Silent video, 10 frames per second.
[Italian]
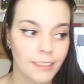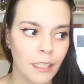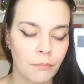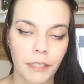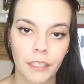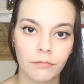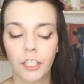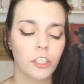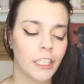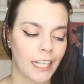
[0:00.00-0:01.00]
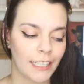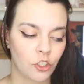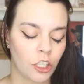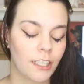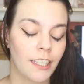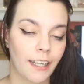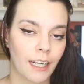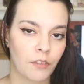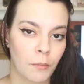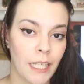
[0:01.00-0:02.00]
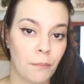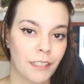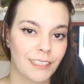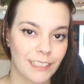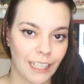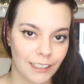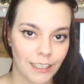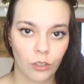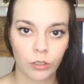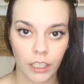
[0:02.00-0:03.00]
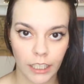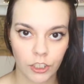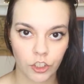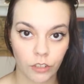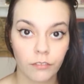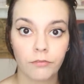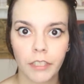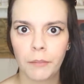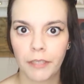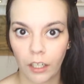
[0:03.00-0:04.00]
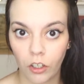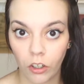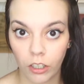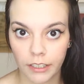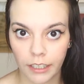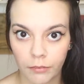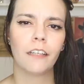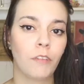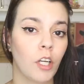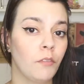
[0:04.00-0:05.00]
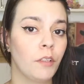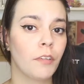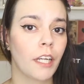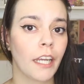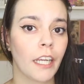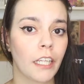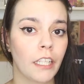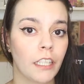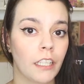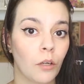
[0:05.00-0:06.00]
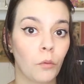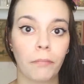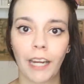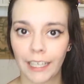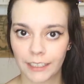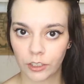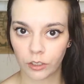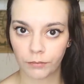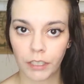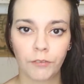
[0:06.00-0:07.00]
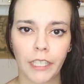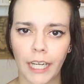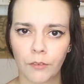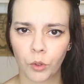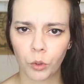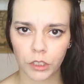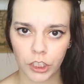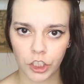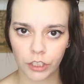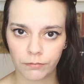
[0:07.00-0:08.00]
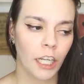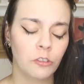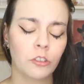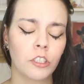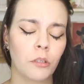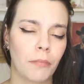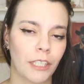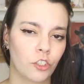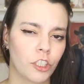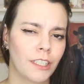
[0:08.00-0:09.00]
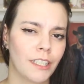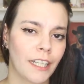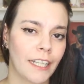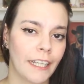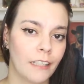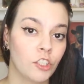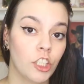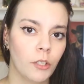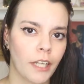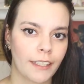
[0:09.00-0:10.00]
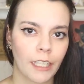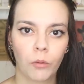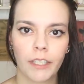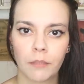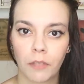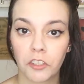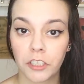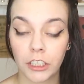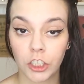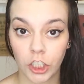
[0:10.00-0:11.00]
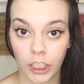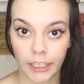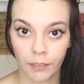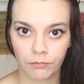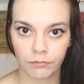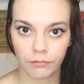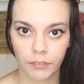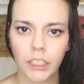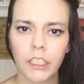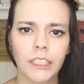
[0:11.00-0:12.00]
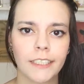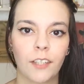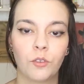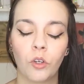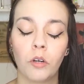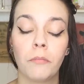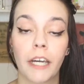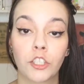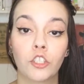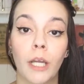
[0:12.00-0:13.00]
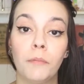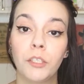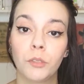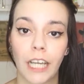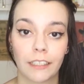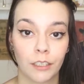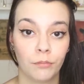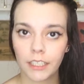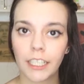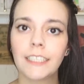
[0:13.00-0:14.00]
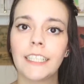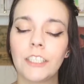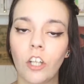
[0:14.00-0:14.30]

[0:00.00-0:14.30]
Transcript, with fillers: sempre. In ogni caso c'è da dire che la famiglia Pansardi a Correggio viene ben accolta. Vanno a vivere in un palazzo in via Cavour 11 e tutto sommato c'è da dire che Leonardo in qualche modo si ingegna iniziando un commercio di abiti usati. Grazie ai